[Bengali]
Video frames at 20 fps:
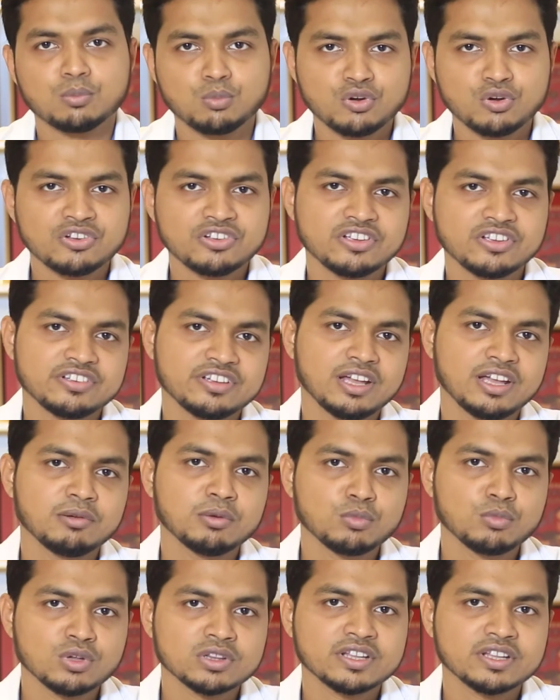পরিশেষে
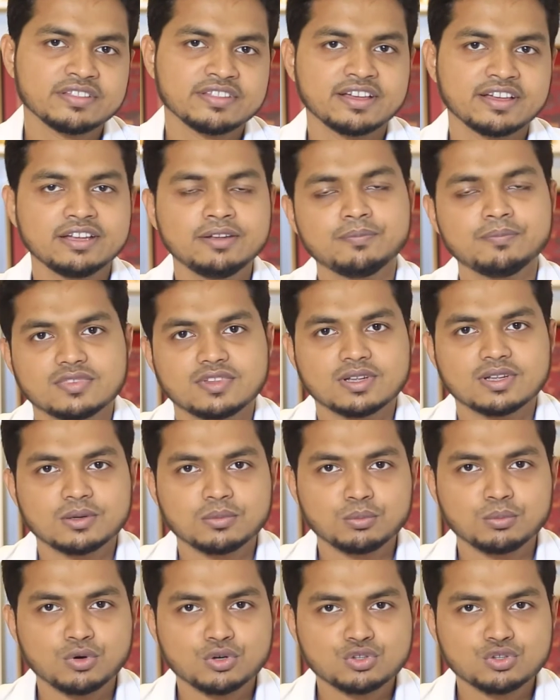আমি বলতে চাই
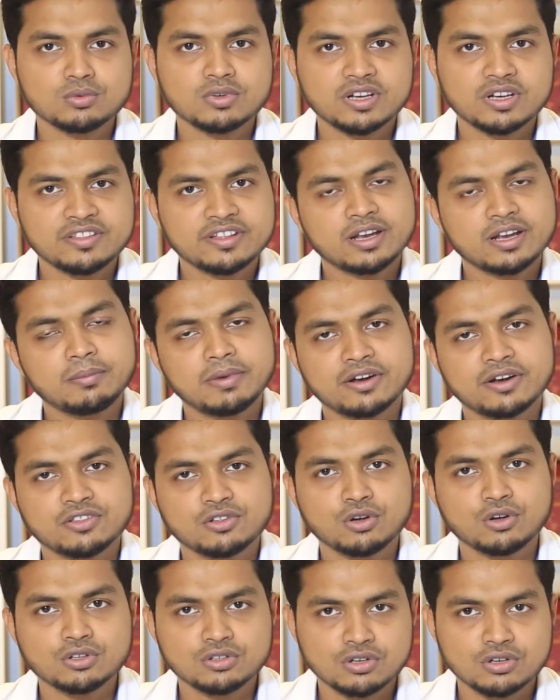বর্তমানে যারা
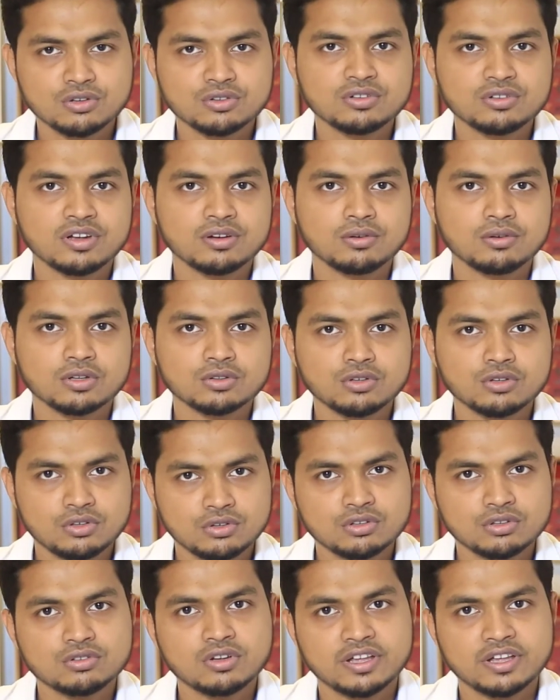ম্যাটসে অধ্যয়নরত
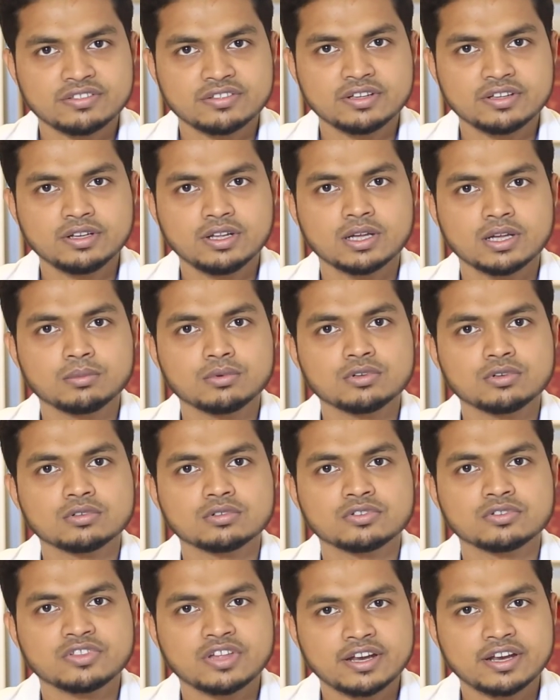অধ্যয়নরত আছেন এবং
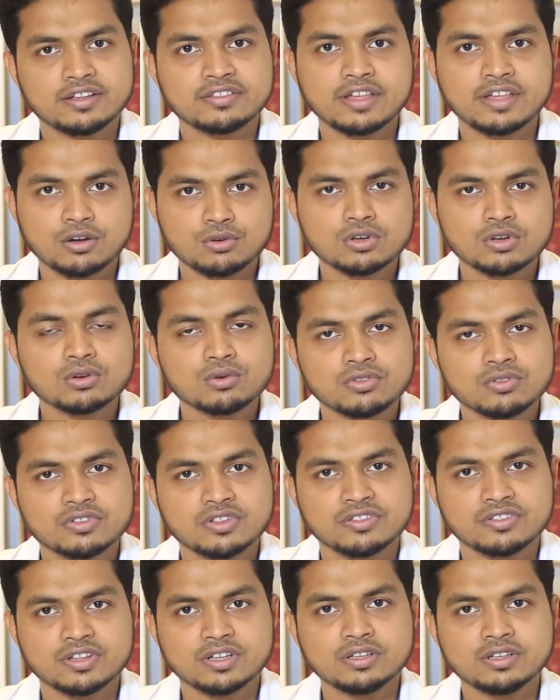যারা চাকরি
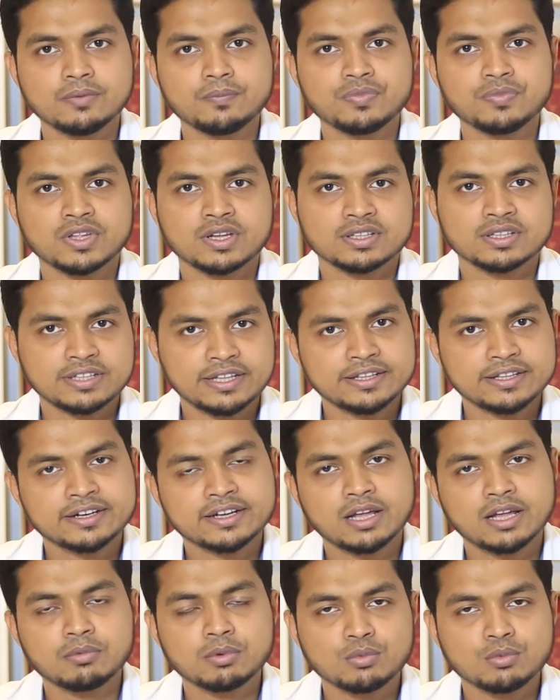খুঁজতেছেন
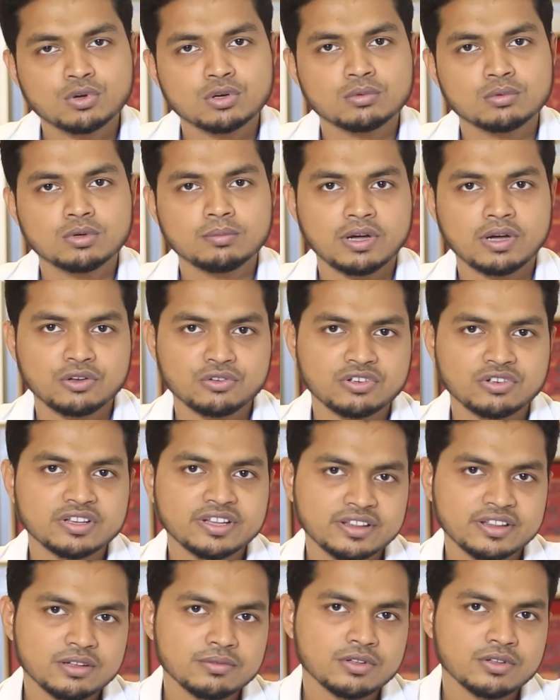তাদেরকে আমি বলবো মানুষের
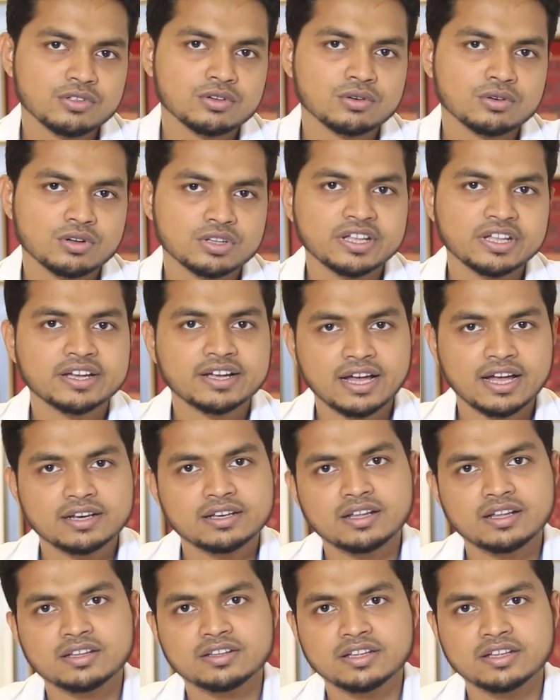নেতিবাচক কথায় কান
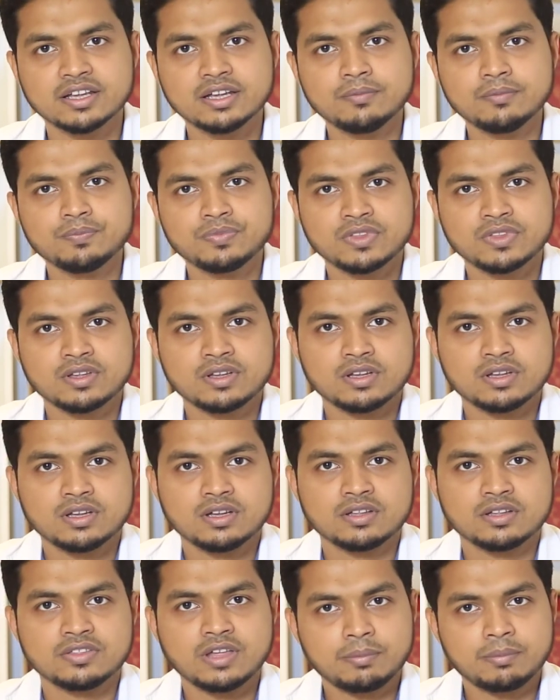না দিয়ে
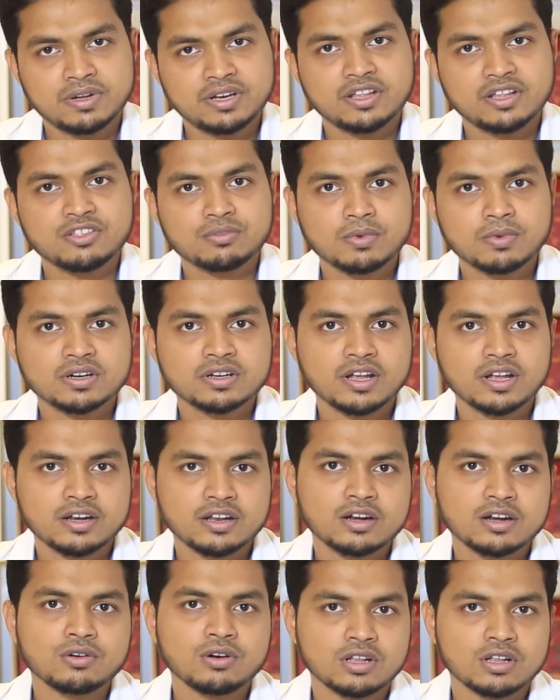জাপানি স্মার্ট
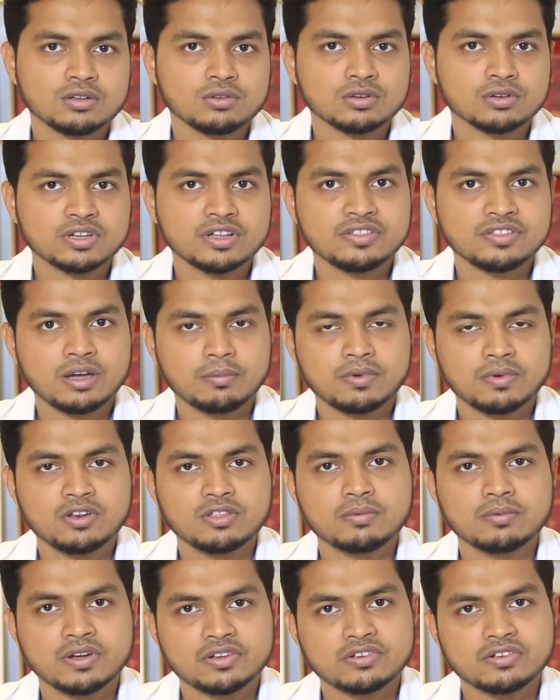ক্যারিয়ার গড়ার লক্ষ্যে
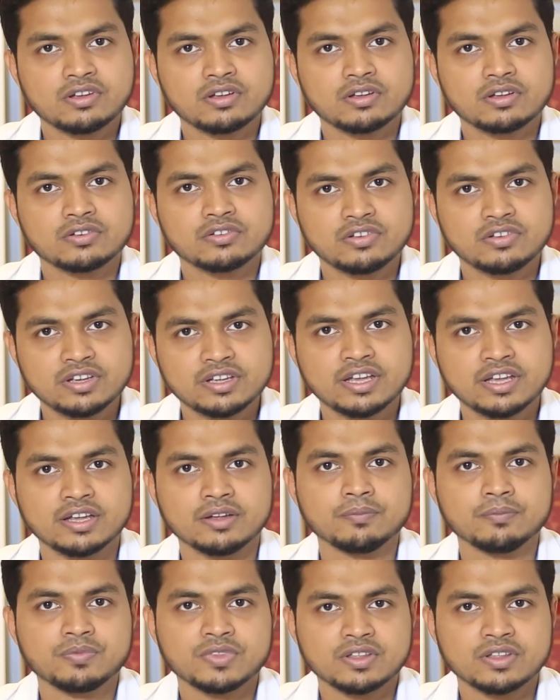জাপানিজ ভাষা শিখে
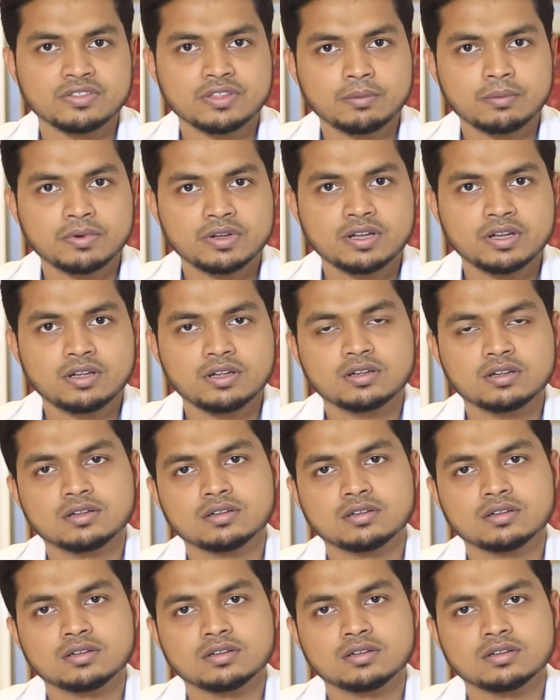জাপানে